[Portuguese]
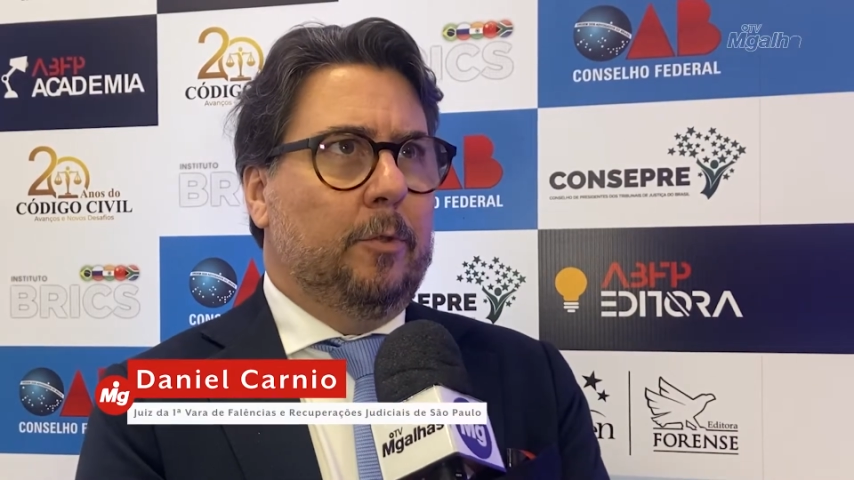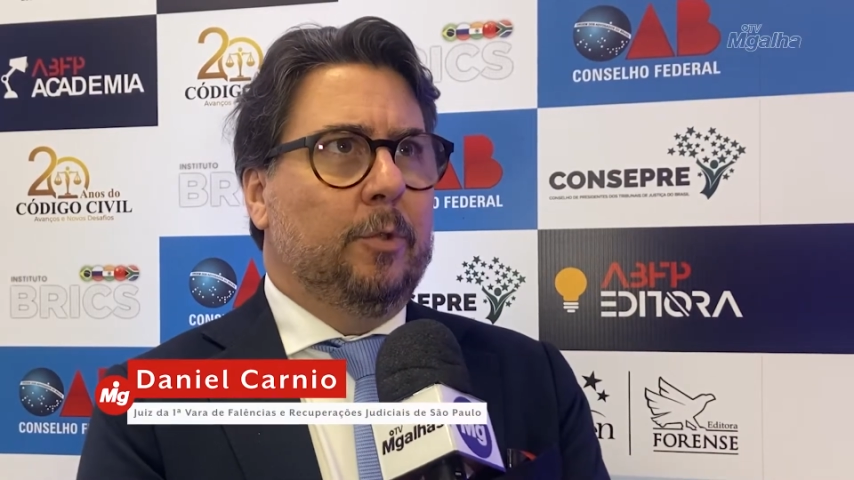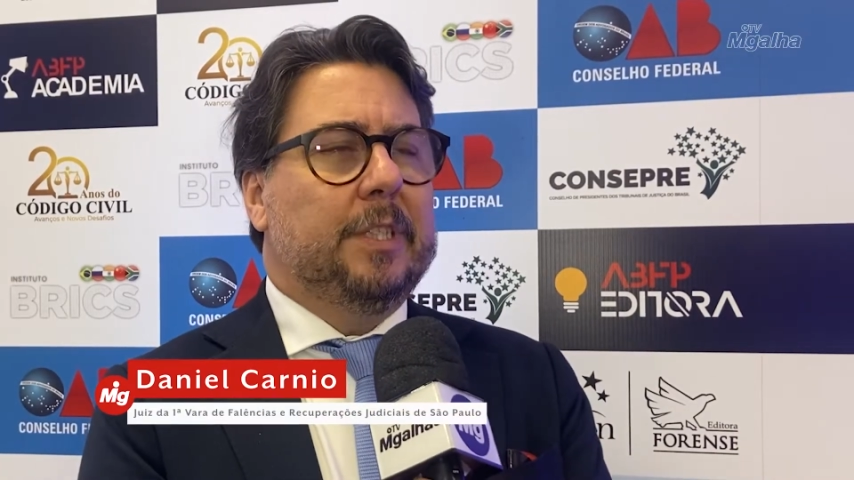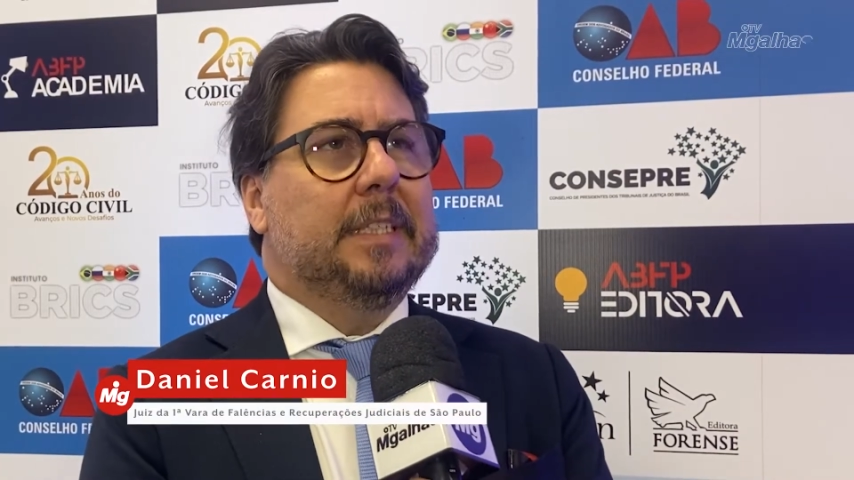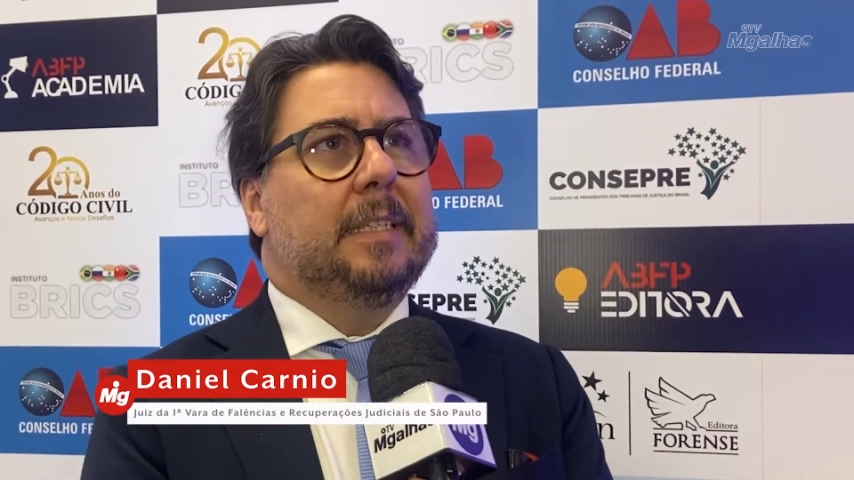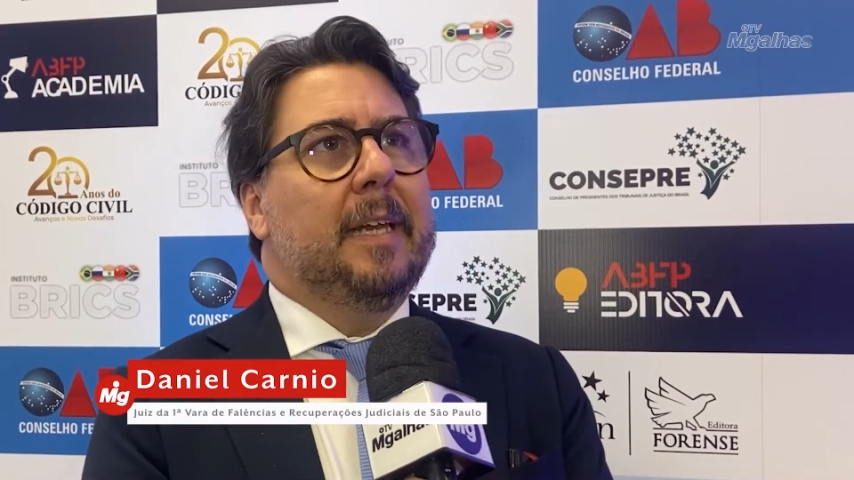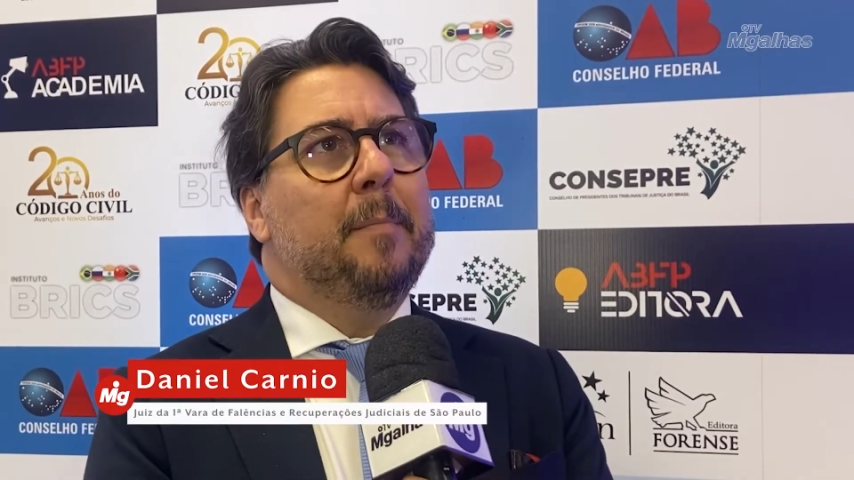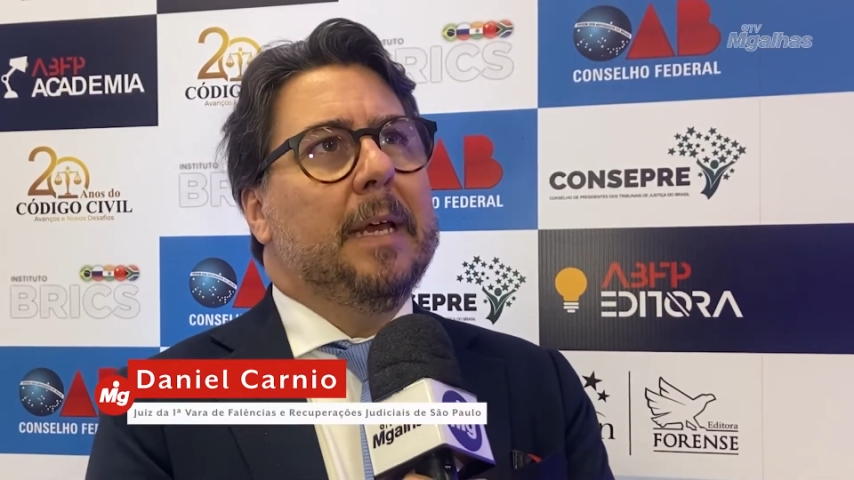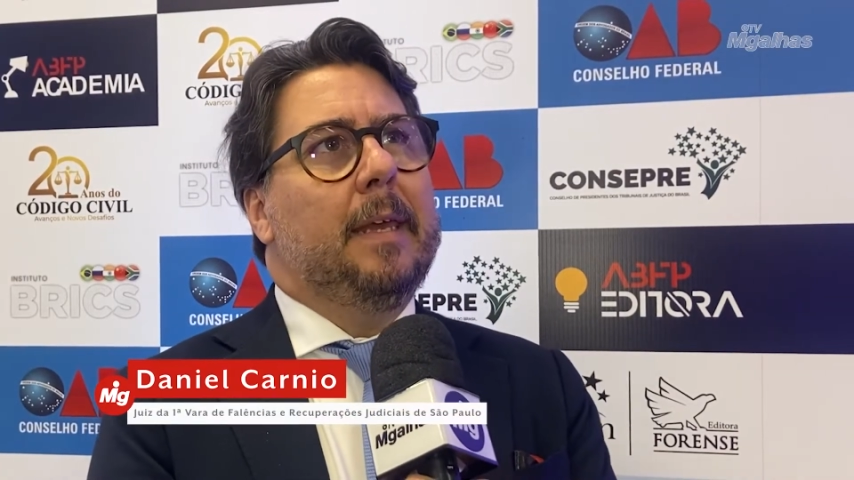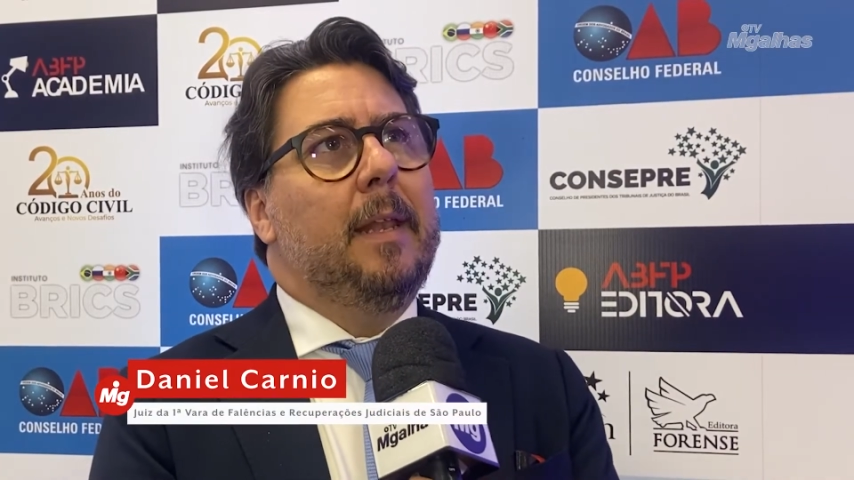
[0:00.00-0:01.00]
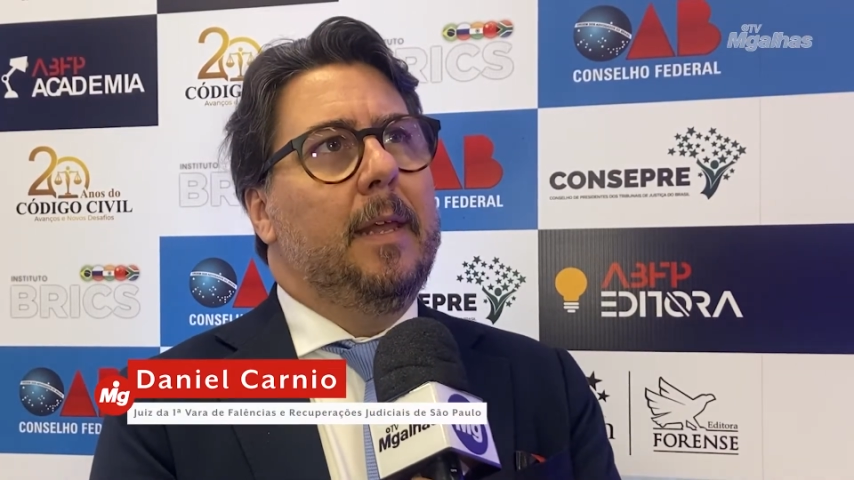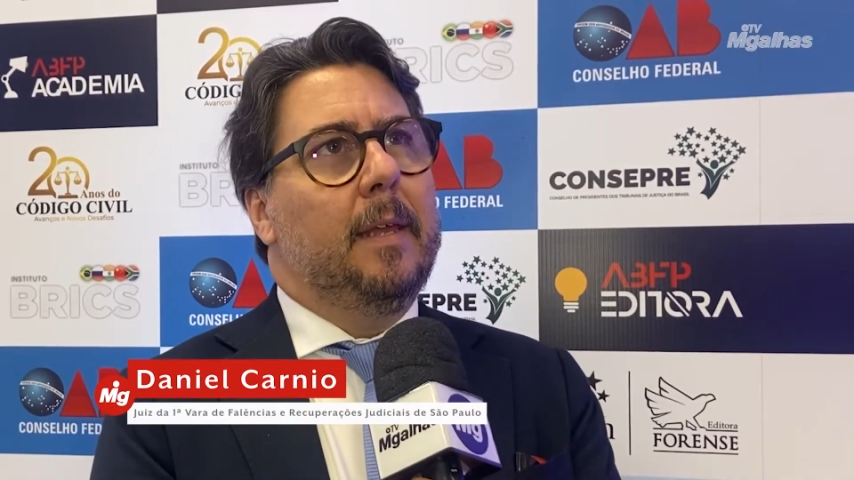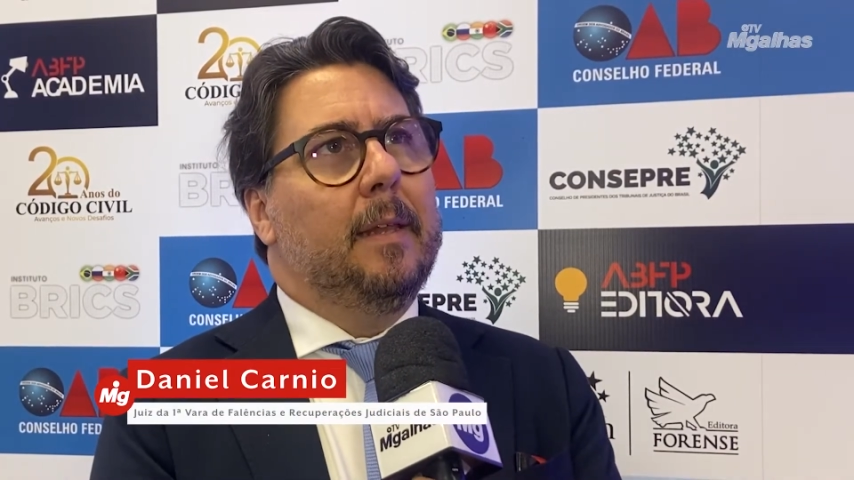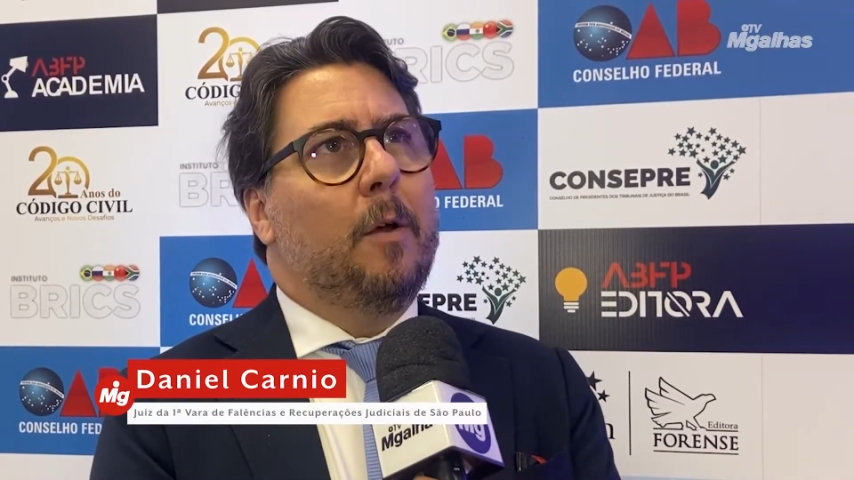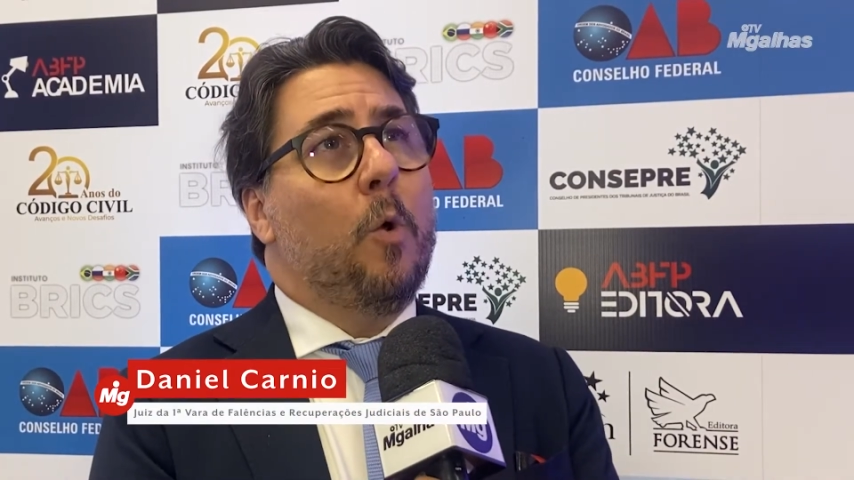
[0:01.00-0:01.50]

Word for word: de um sistema que lida